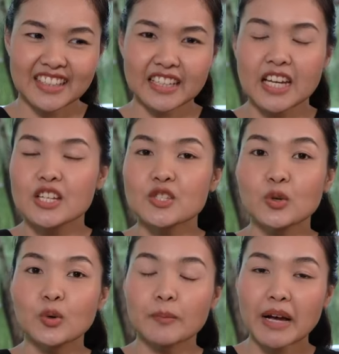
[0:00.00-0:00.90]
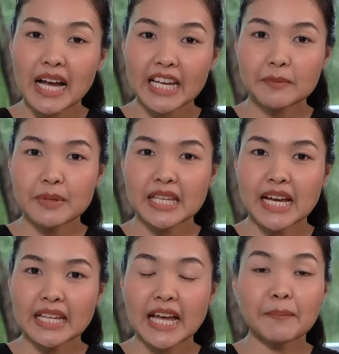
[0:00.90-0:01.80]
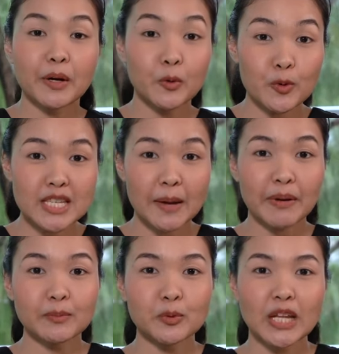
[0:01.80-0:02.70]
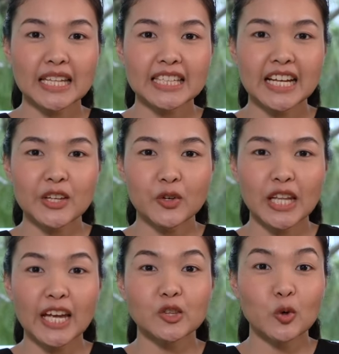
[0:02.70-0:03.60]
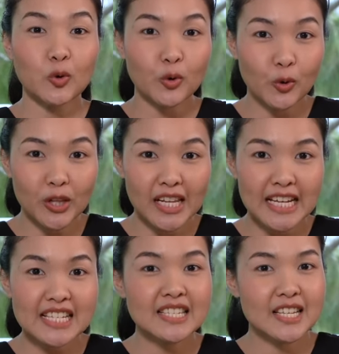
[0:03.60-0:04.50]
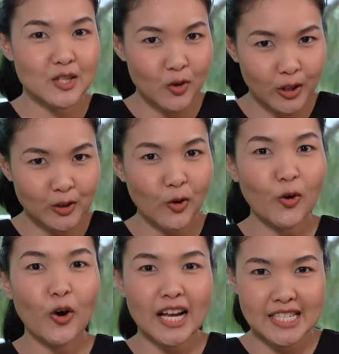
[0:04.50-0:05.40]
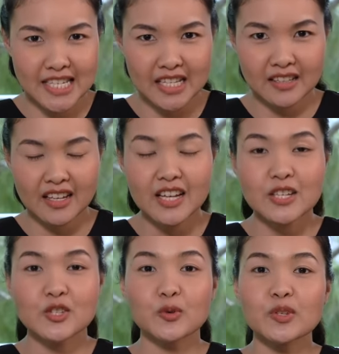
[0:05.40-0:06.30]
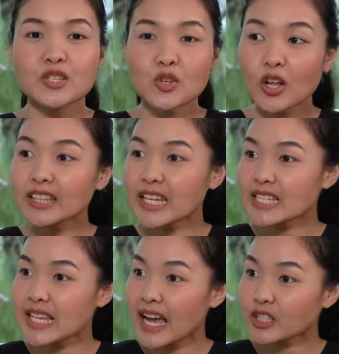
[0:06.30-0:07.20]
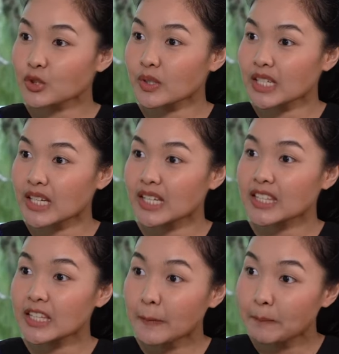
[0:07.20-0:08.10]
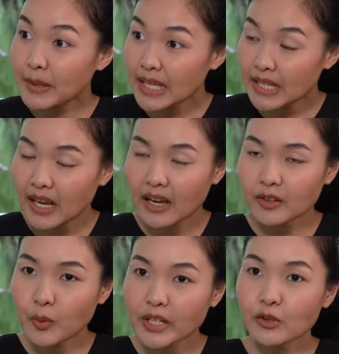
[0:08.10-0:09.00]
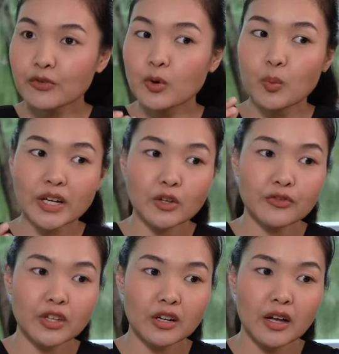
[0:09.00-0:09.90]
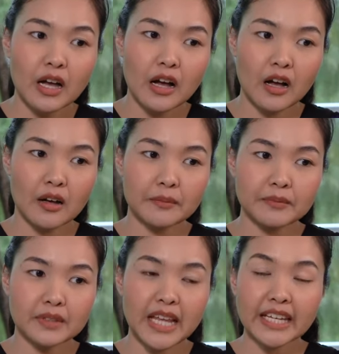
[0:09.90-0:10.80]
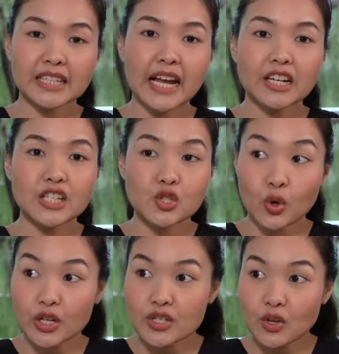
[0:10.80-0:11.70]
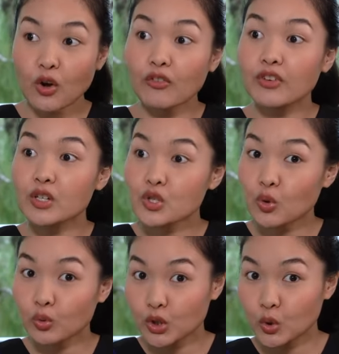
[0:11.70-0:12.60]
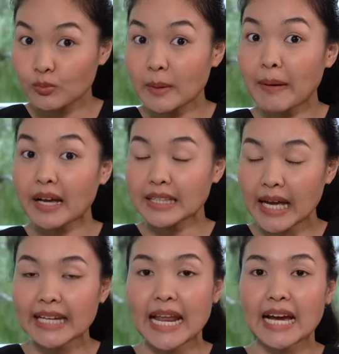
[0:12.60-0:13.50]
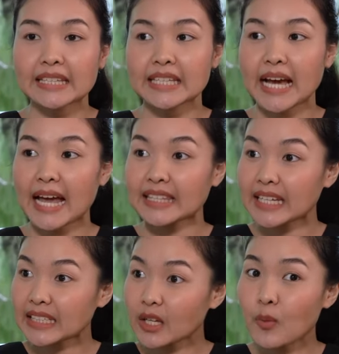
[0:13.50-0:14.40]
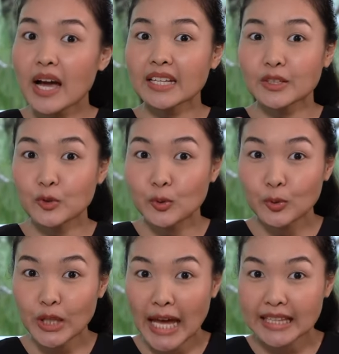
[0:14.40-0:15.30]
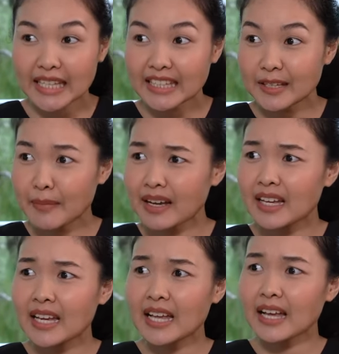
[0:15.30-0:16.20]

Ayan. So, mga kaibigan, ang pag-uusapan po natin ngayon ay tungkol sa salt o asin. So, salt is actually the big, uh, one of one of the um, dietary source of sodium na, mm-hmm. na kailangan din ng ating katawan, ng dugo natin, di ba? Siyempre,